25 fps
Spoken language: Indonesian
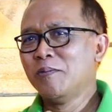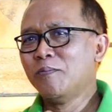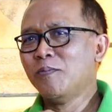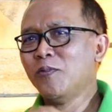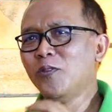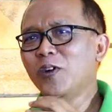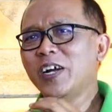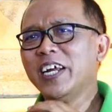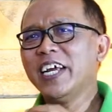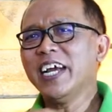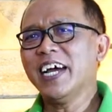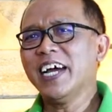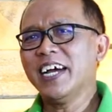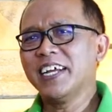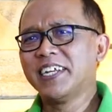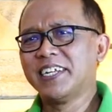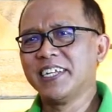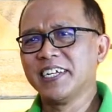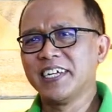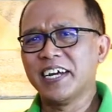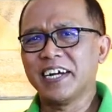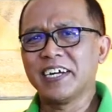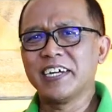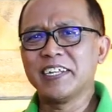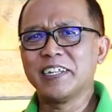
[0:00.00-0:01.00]
mulia
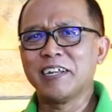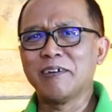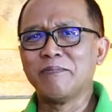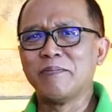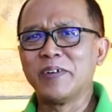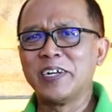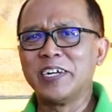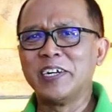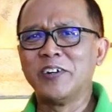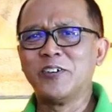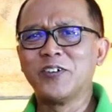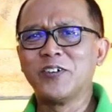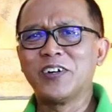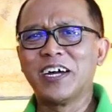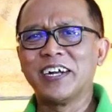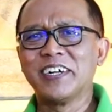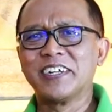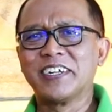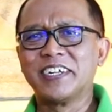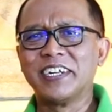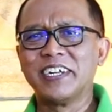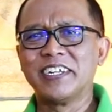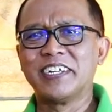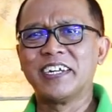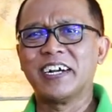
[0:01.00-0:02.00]
jika kita merindukan
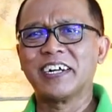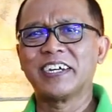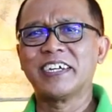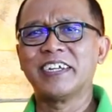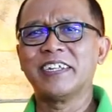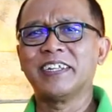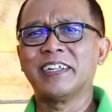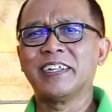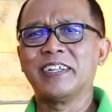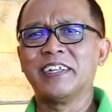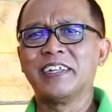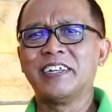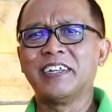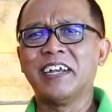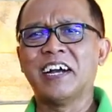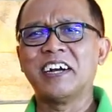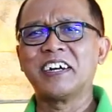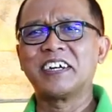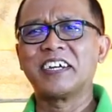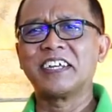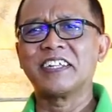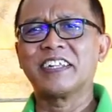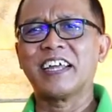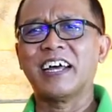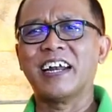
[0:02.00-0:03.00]
gereja
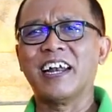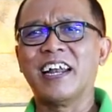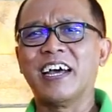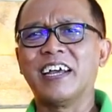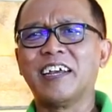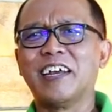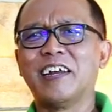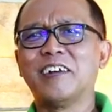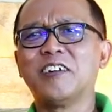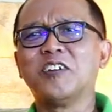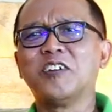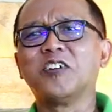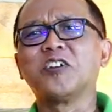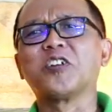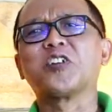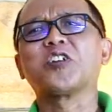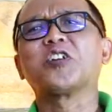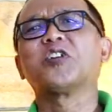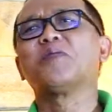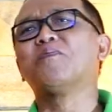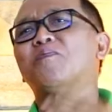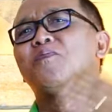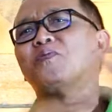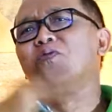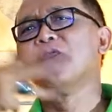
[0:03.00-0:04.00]
yang kita layani
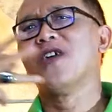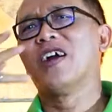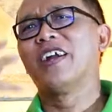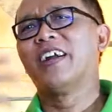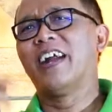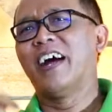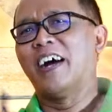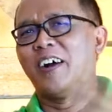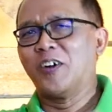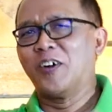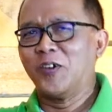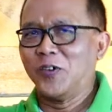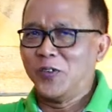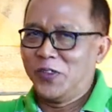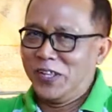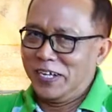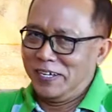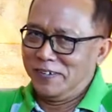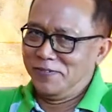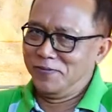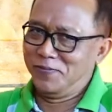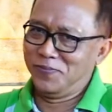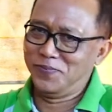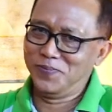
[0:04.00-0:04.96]
ribuan anggota.